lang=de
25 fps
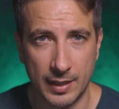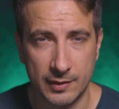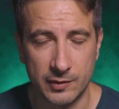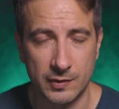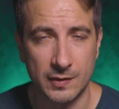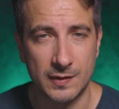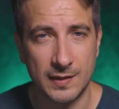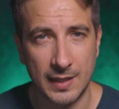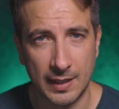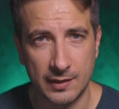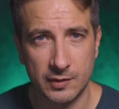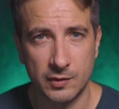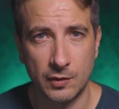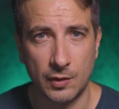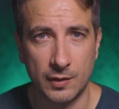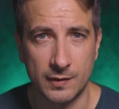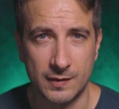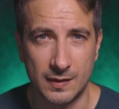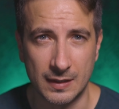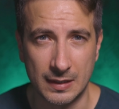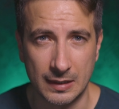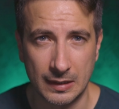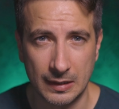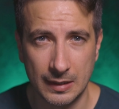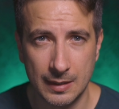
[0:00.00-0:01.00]
Also
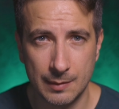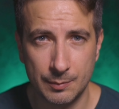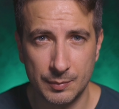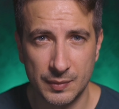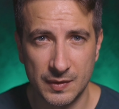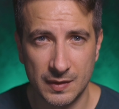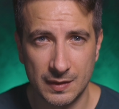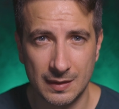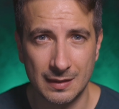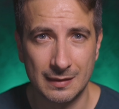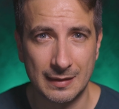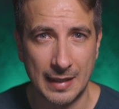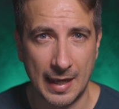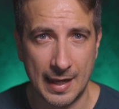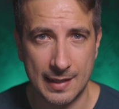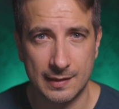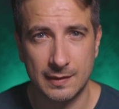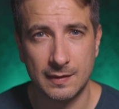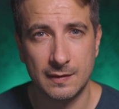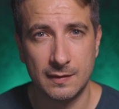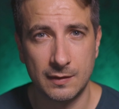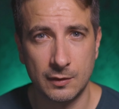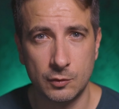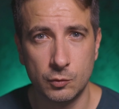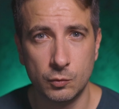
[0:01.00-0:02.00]
96 Clips, die
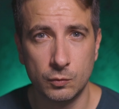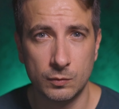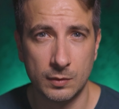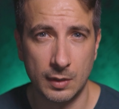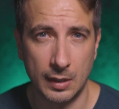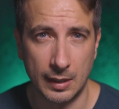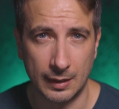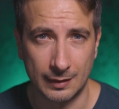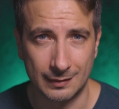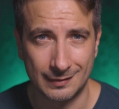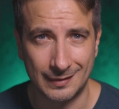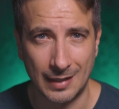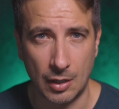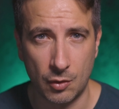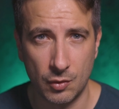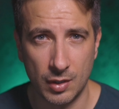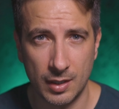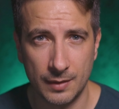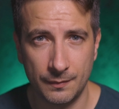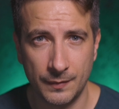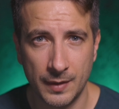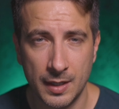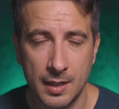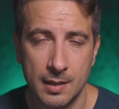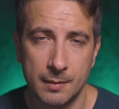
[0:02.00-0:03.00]
30 Sekunden lang
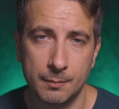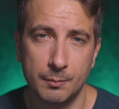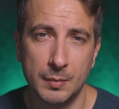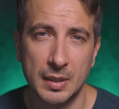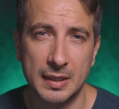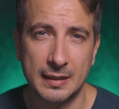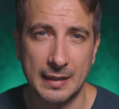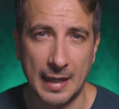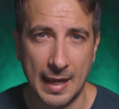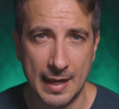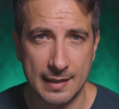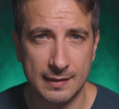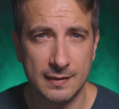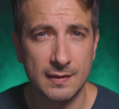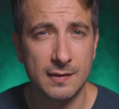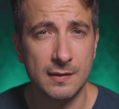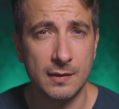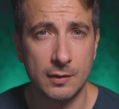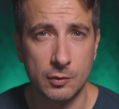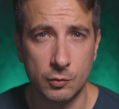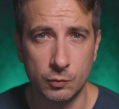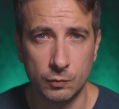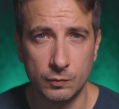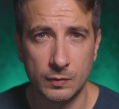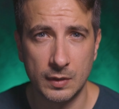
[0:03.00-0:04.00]
dauern, mit 30
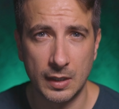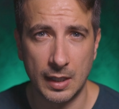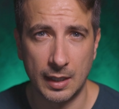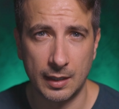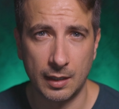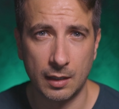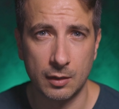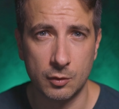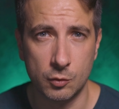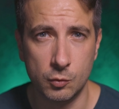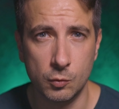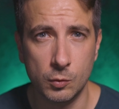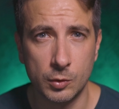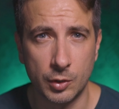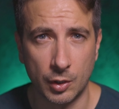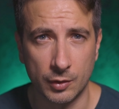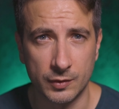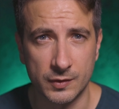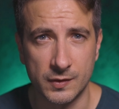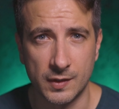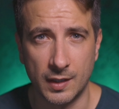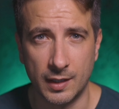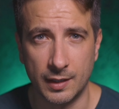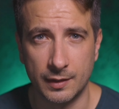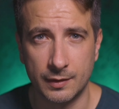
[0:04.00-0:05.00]
Sekunden langer
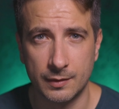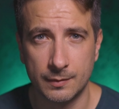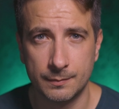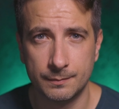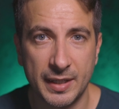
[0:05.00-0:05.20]
Cooldown-Zeit.